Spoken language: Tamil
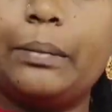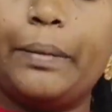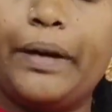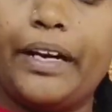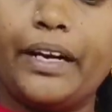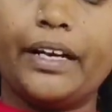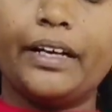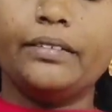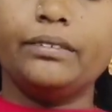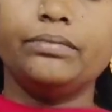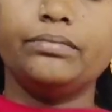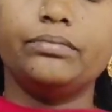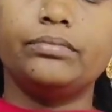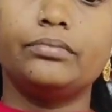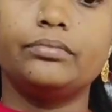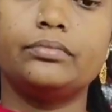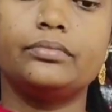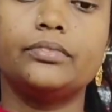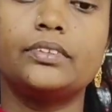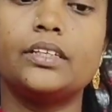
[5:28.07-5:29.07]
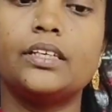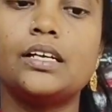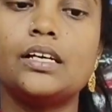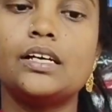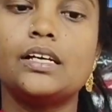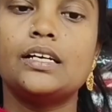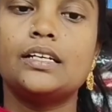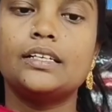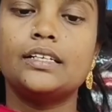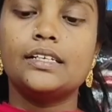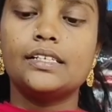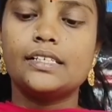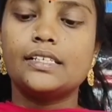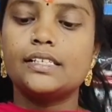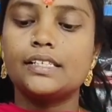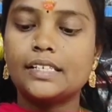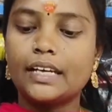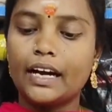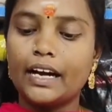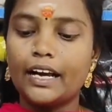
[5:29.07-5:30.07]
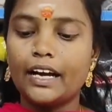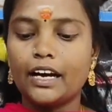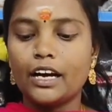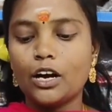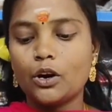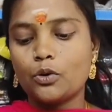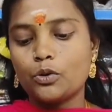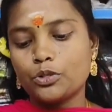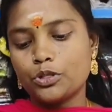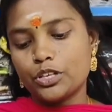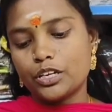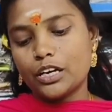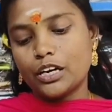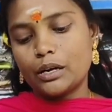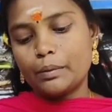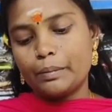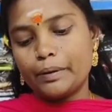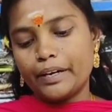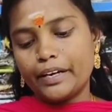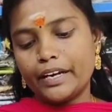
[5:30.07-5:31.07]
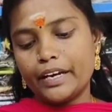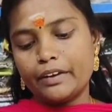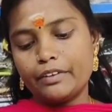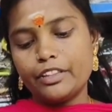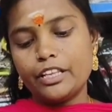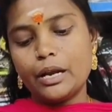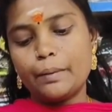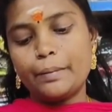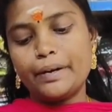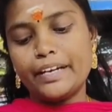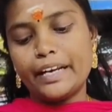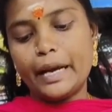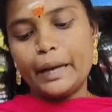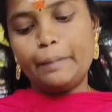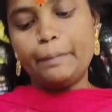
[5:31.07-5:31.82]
பாருங்க டெர்சல்ஸ் அழகாக கொடுத்துருக்காங்க பாருங்க இங்கே வந்து நம்ம டைட்